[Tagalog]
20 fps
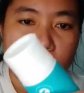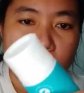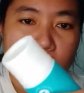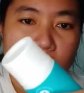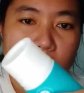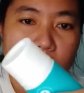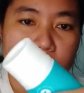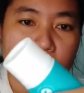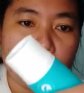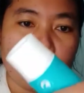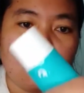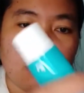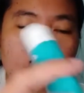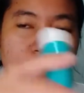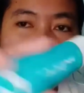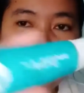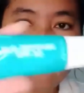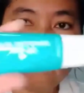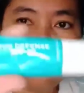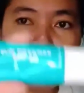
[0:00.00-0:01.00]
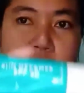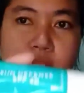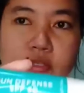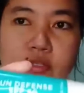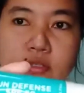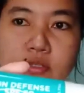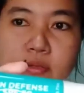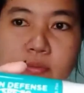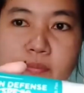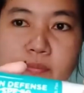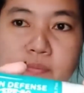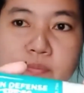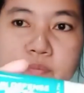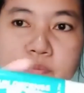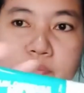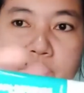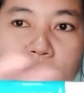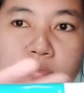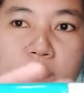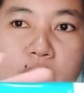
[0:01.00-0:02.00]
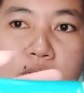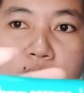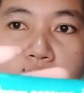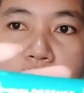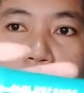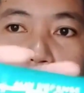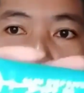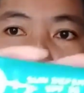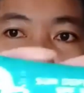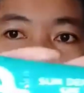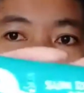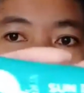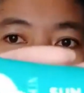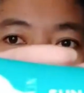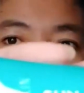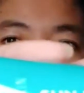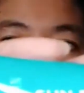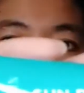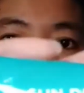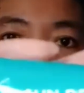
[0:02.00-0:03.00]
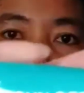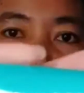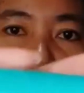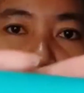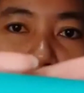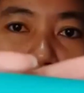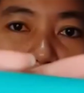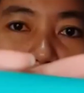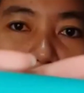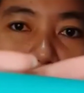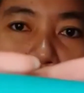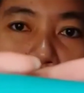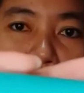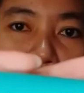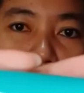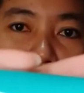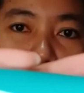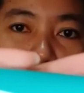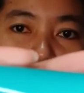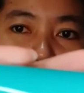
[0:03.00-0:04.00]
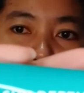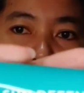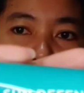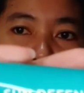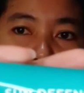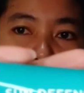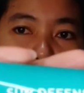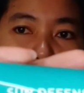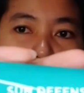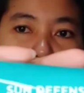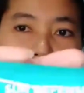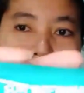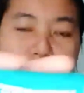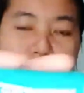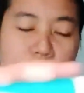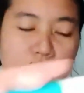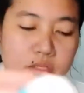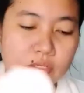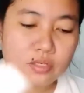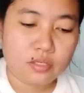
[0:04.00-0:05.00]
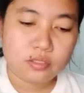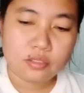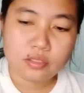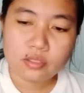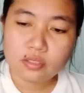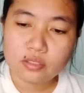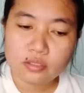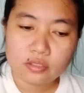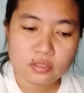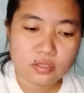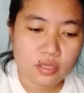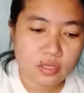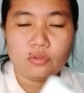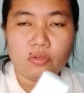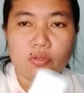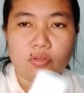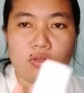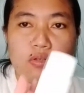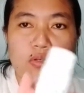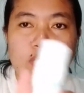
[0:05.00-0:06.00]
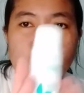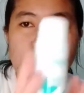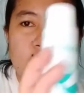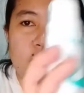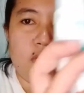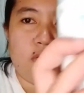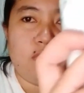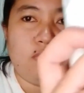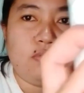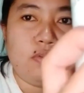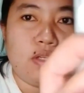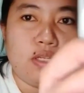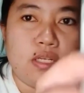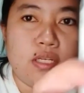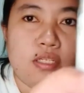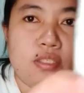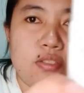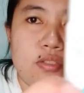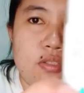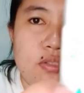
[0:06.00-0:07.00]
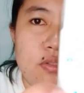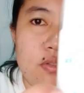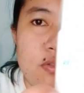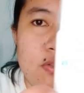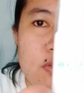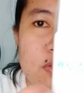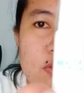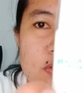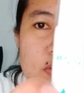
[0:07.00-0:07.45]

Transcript: Sun defense. Ayan, sun, sun defense. Ayan your sun. Revelation.